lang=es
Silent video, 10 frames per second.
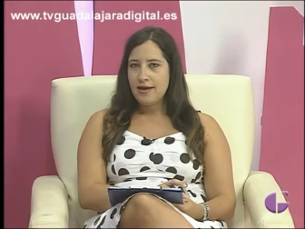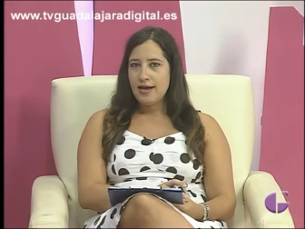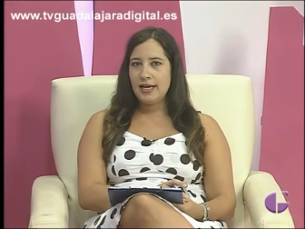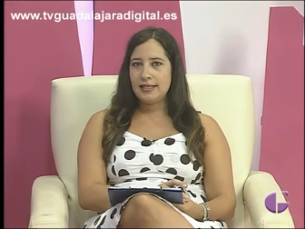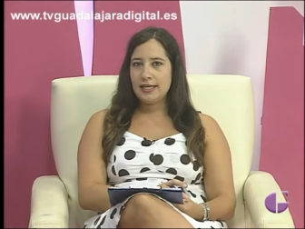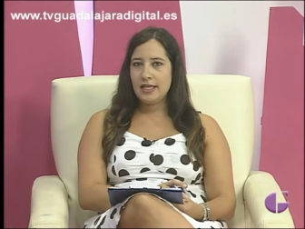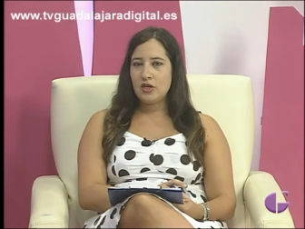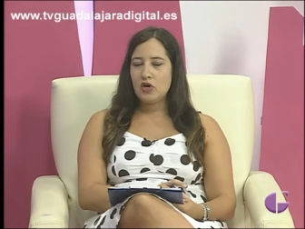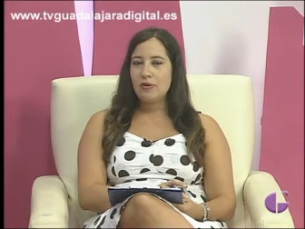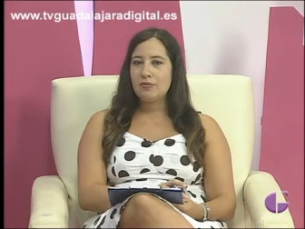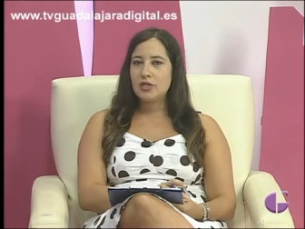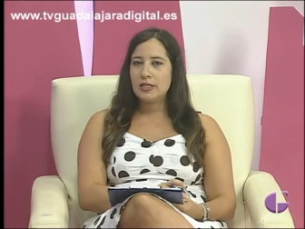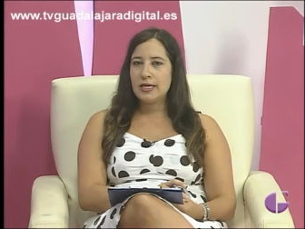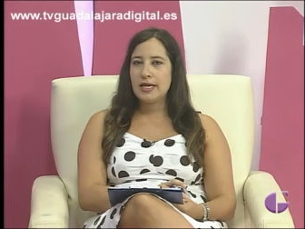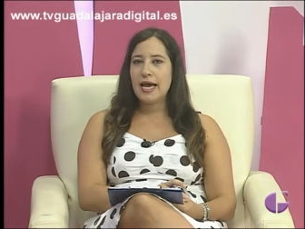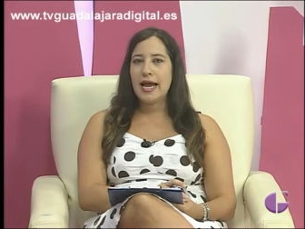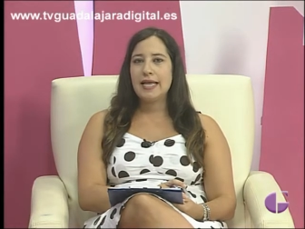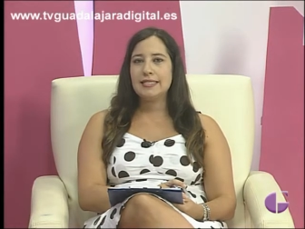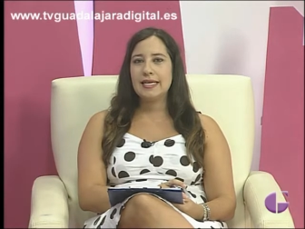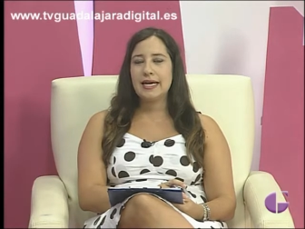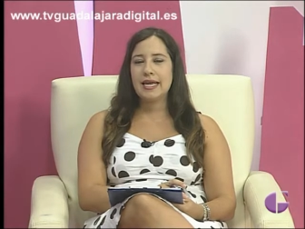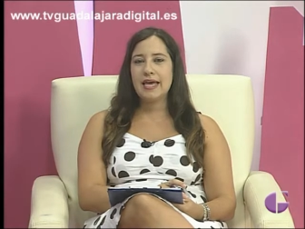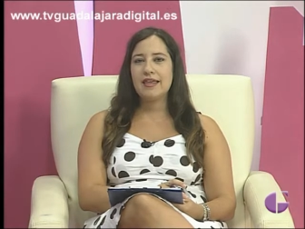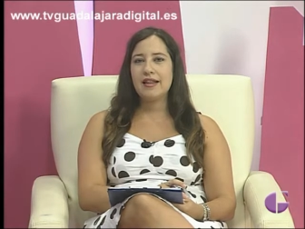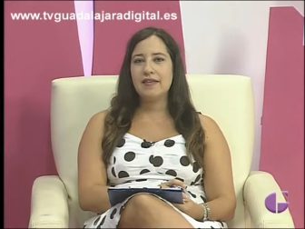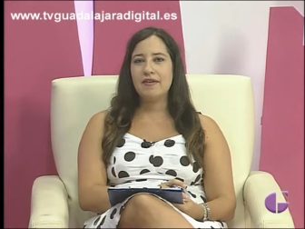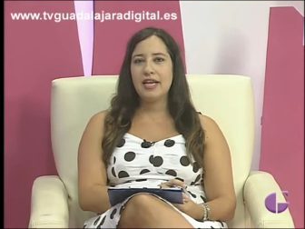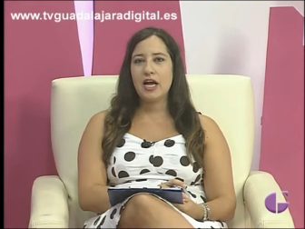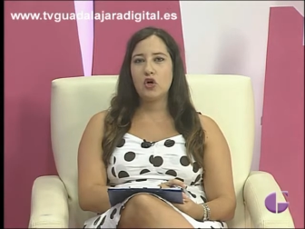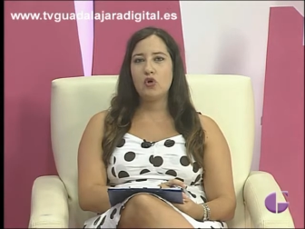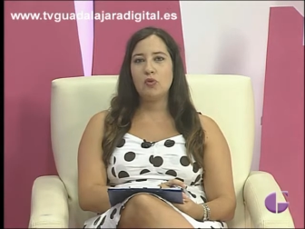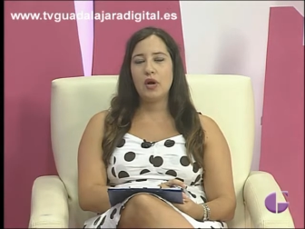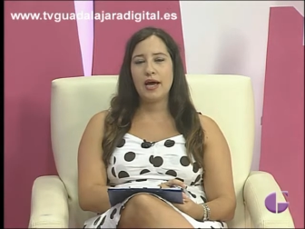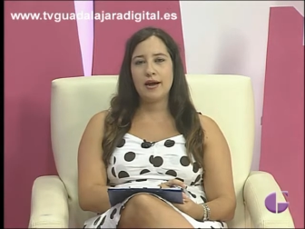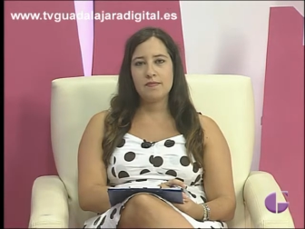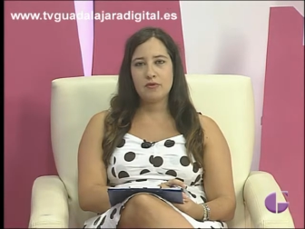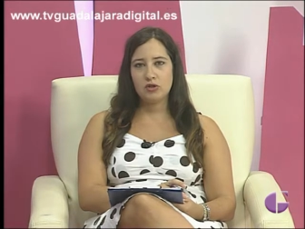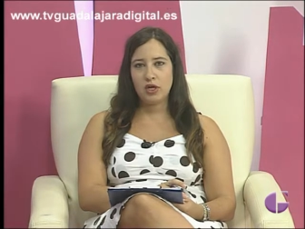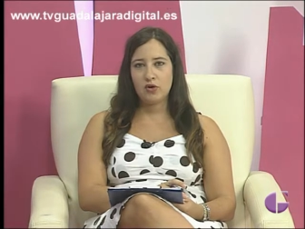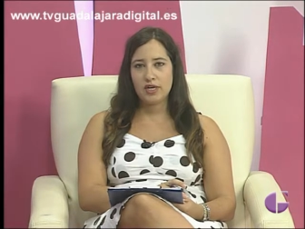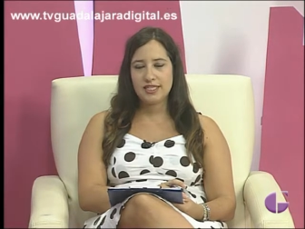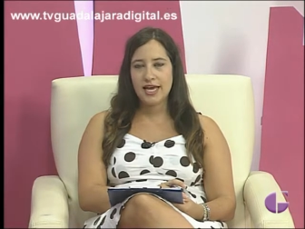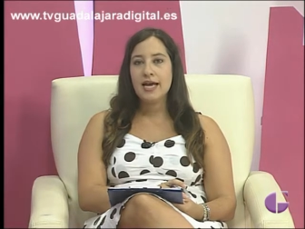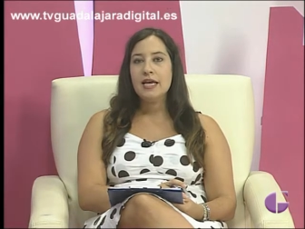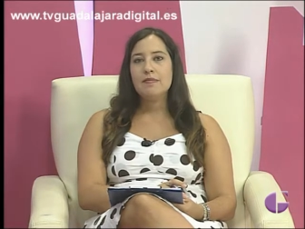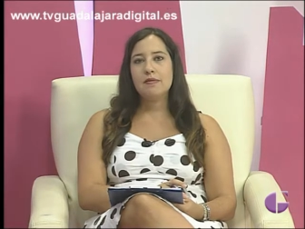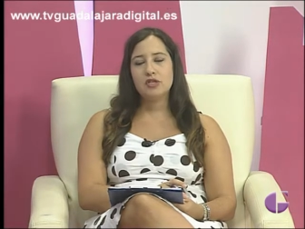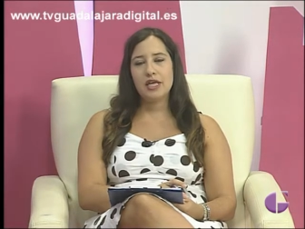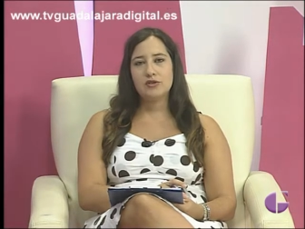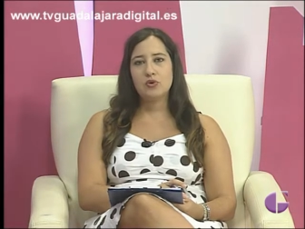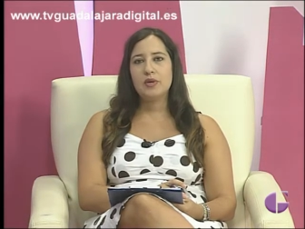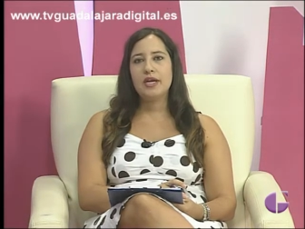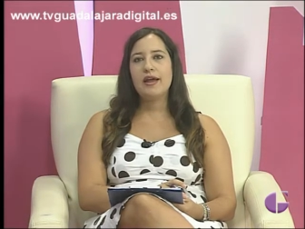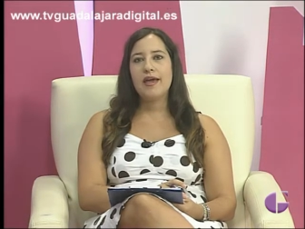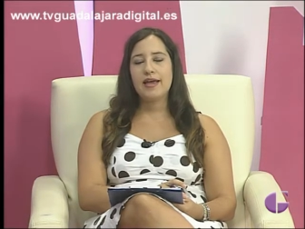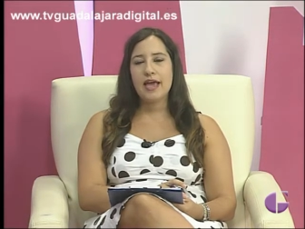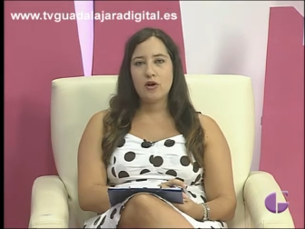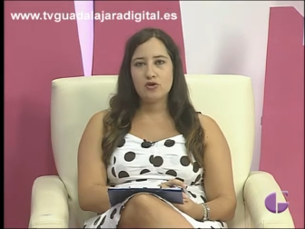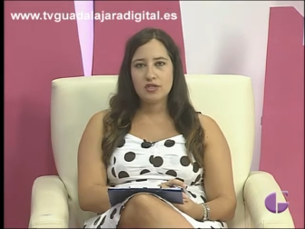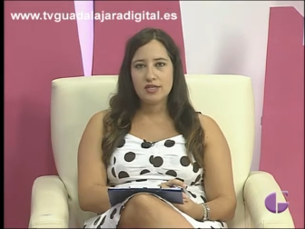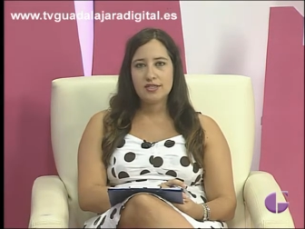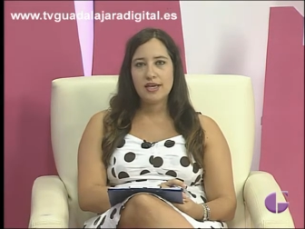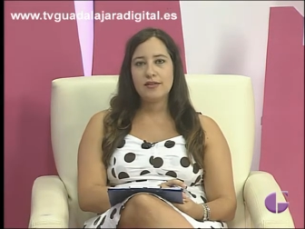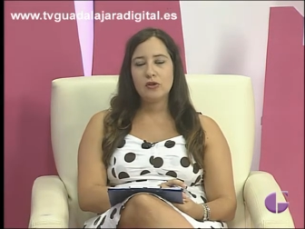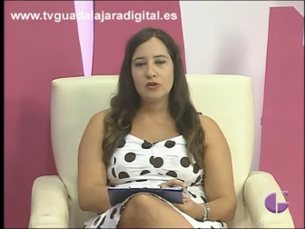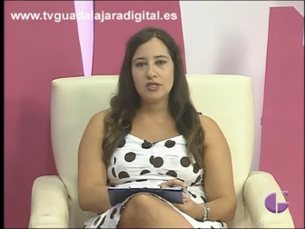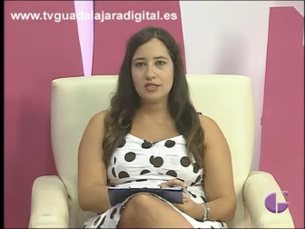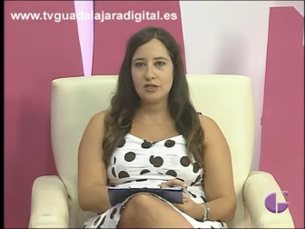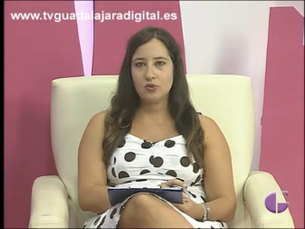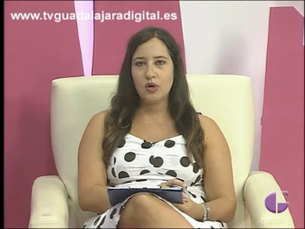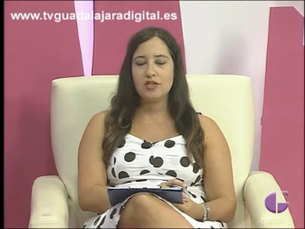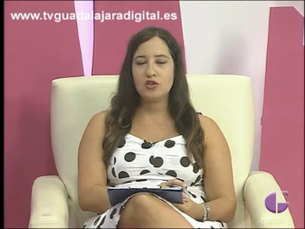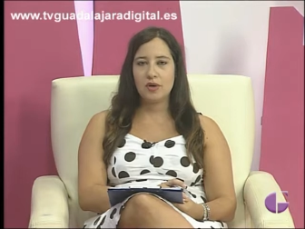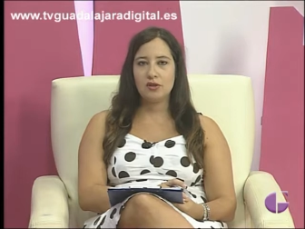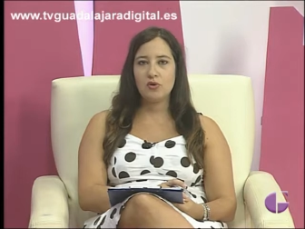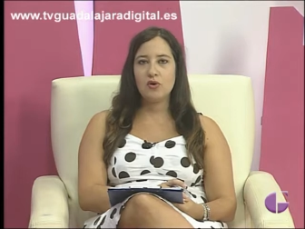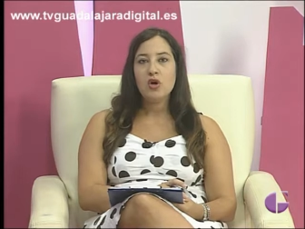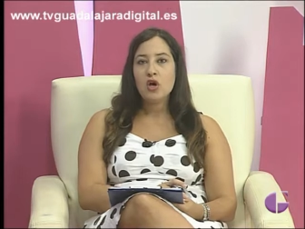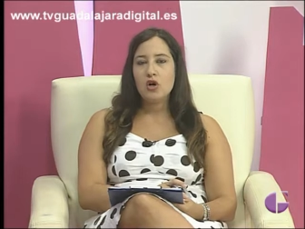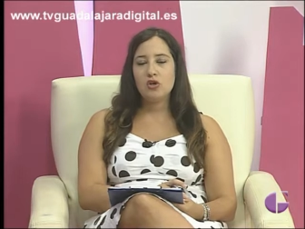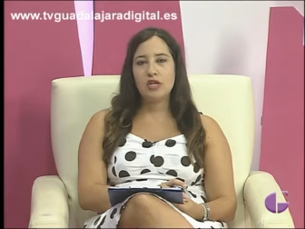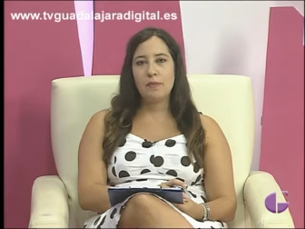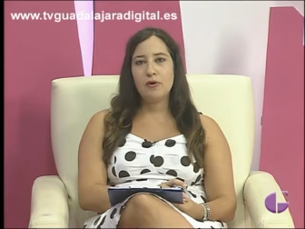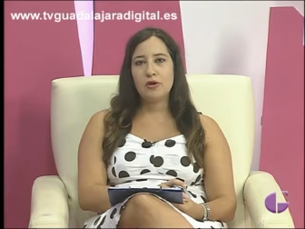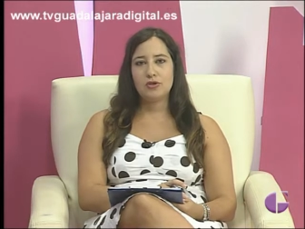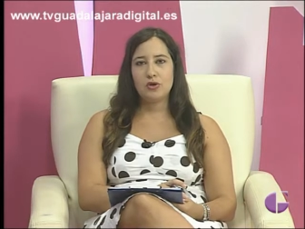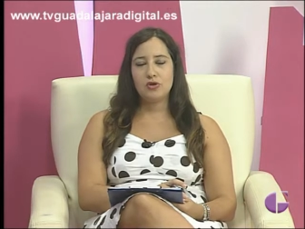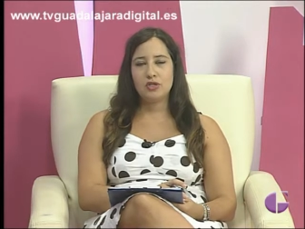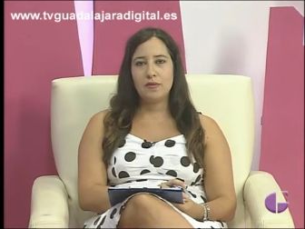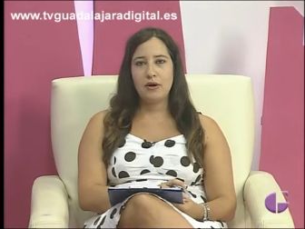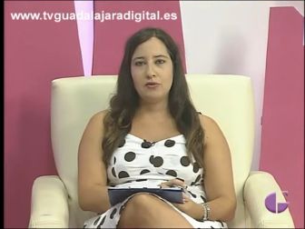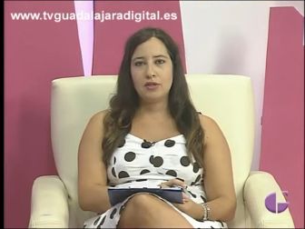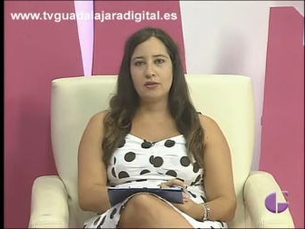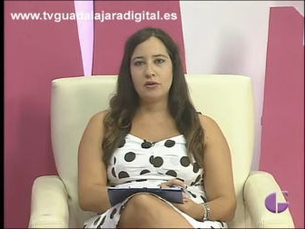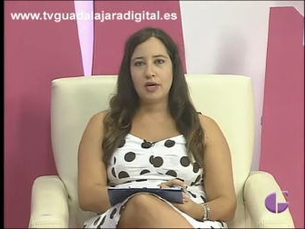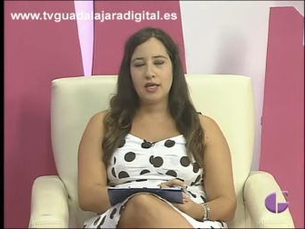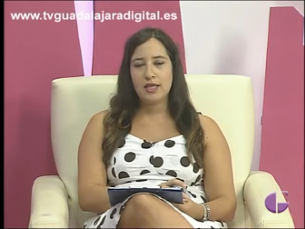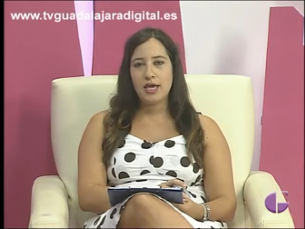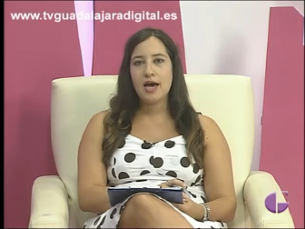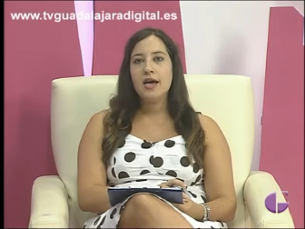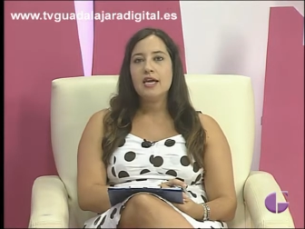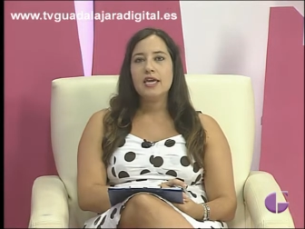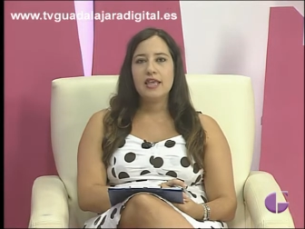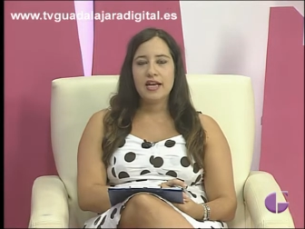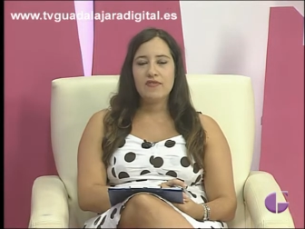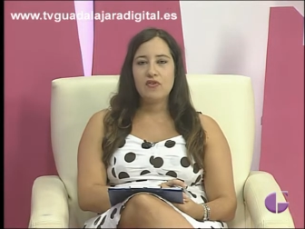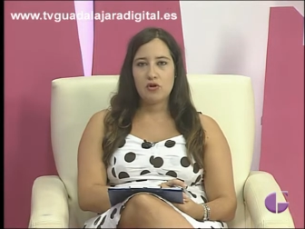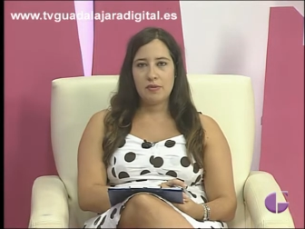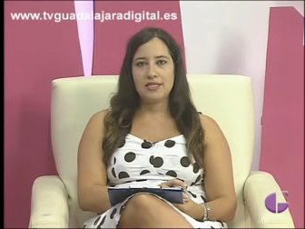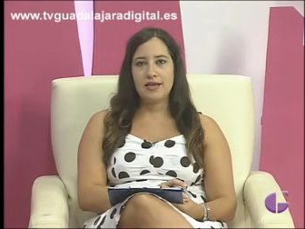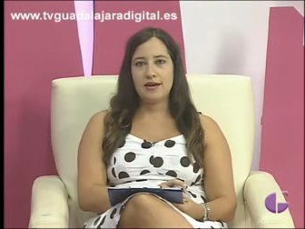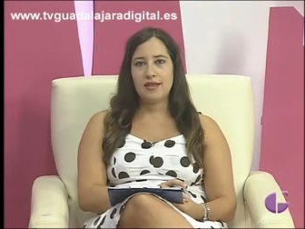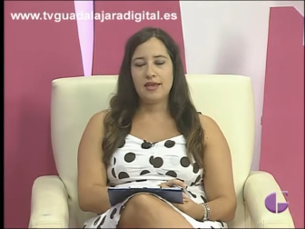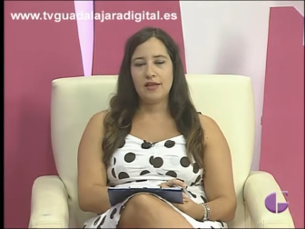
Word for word: En la tarde de hoy vamos a tener a la serranía celtibérica como la gran protagonista. Vamos a descubrir en qué consiste, dónde se sitúa y sobre todo los apoyos con los que va contando cada día y de qué forma está creciendo.